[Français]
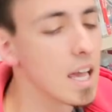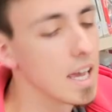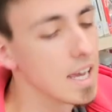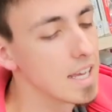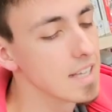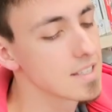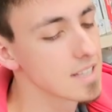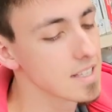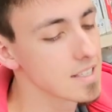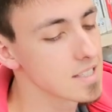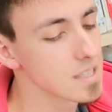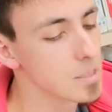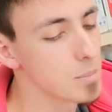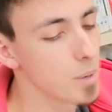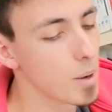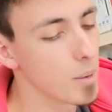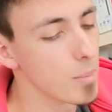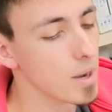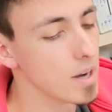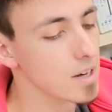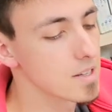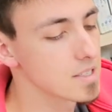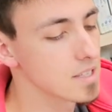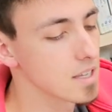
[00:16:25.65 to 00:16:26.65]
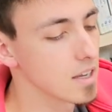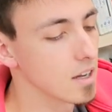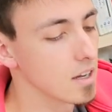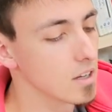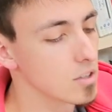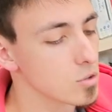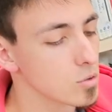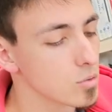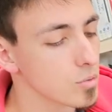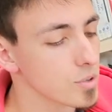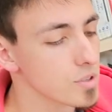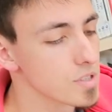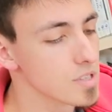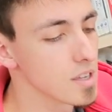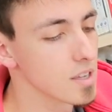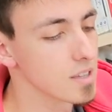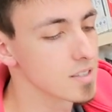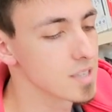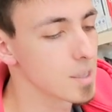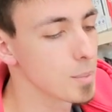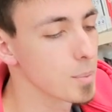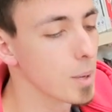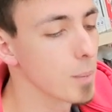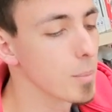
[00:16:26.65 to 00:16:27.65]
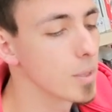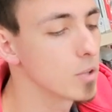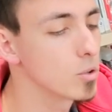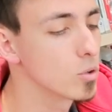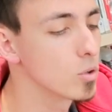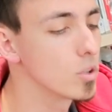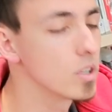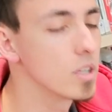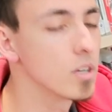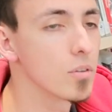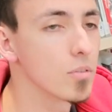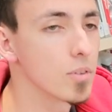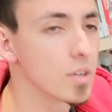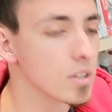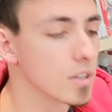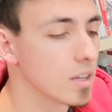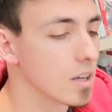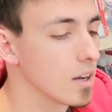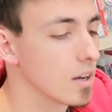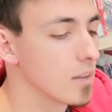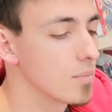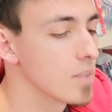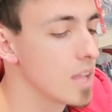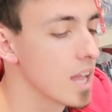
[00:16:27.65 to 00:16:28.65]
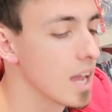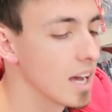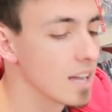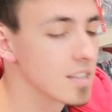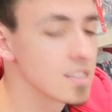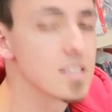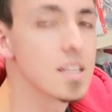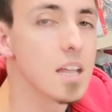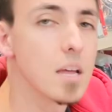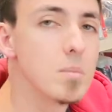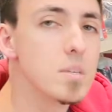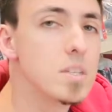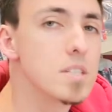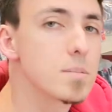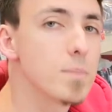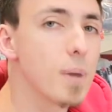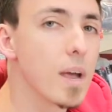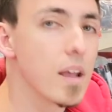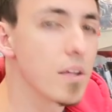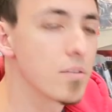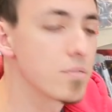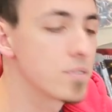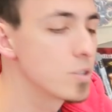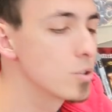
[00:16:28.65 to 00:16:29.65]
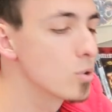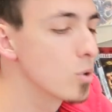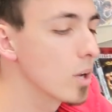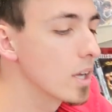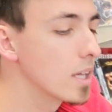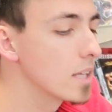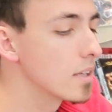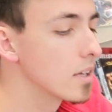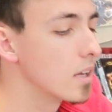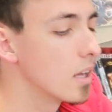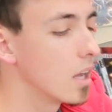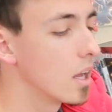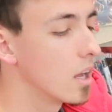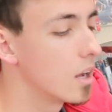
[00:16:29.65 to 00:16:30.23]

Et ça, c'est pas mal. Ça, je trouve que ça, permet de donner en fait un, un, dynamisme à la figurine,